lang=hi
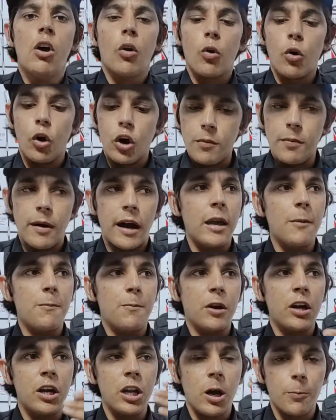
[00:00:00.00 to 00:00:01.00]
कोई भाई
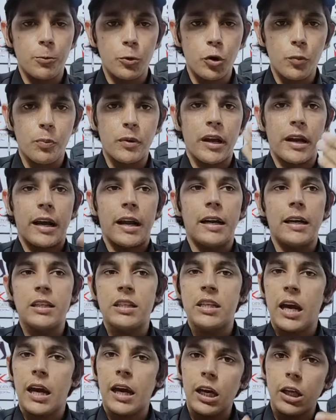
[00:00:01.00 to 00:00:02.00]
पीटीओ प्रूफ कराना
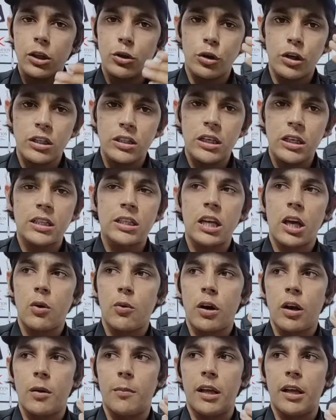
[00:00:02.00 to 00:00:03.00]
चाहे तो इसका
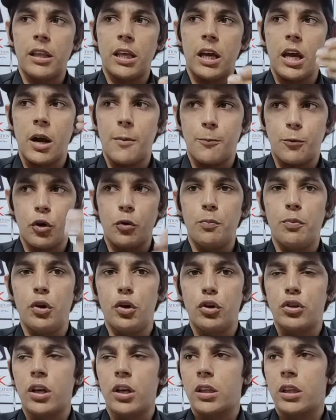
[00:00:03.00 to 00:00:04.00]
सर्वर बंद है या प्रूफ भी
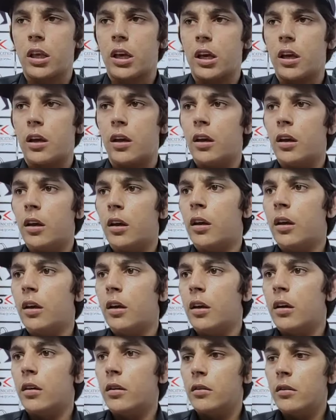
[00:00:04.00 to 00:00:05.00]
हो सकते हैं
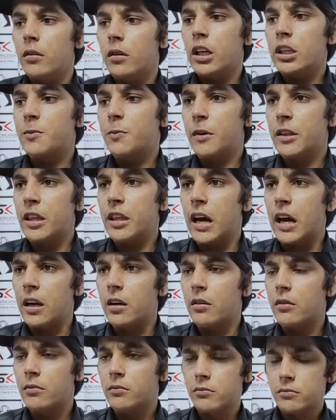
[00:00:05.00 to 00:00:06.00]
ठीक है अस्पंजार
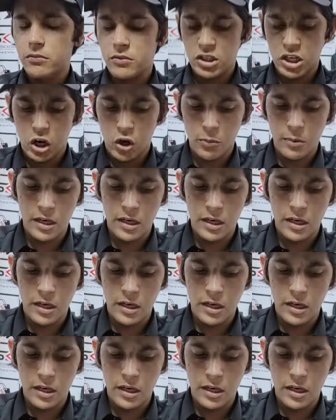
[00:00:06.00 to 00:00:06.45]
जाओ